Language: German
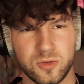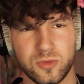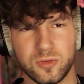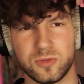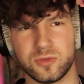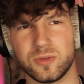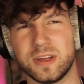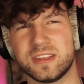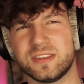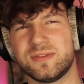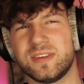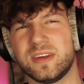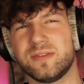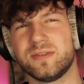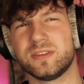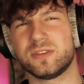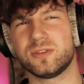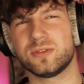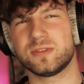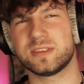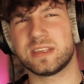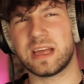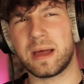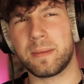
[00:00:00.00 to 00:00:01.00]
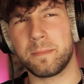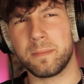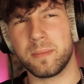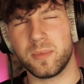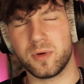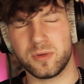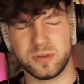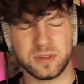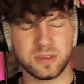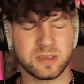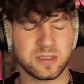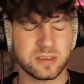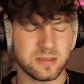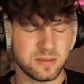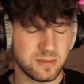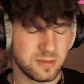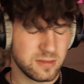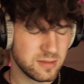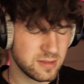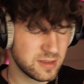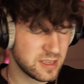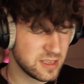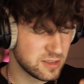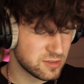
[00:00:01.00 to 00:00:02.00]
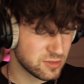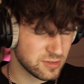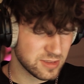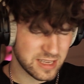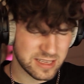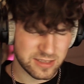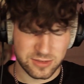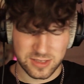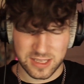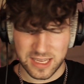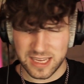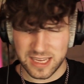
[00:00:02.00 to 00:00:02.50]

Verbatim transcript: tu so, als wären wir zusammen und dies und das und